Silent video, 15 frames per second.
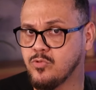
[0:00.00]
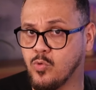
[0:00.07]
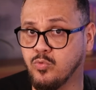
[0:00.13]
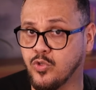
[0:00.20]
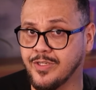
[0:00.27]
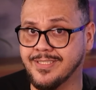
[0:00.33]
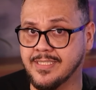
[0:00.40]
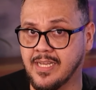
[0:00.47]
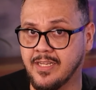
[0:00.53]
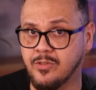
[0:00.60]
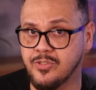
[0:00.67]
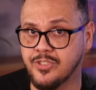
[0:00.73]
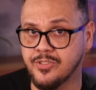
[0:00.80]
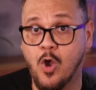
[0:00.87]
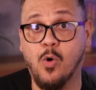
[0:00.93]
com dois
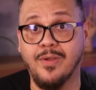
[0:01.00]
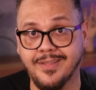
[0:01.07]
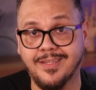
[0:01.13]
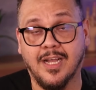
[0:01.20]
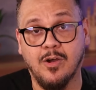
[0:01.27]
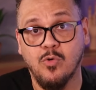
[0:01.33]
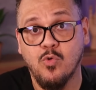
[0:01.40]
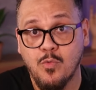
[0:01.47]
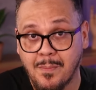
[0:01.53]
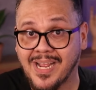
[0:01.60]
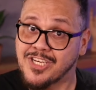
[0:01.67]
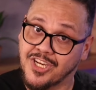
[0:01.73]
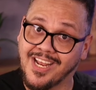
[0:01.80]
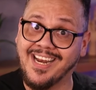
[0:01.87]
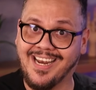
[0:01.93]
anos, ou então um
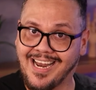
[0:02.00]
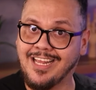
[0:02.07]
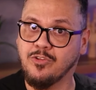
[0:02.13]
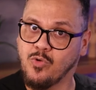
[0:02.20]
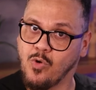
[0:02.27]
bacharelado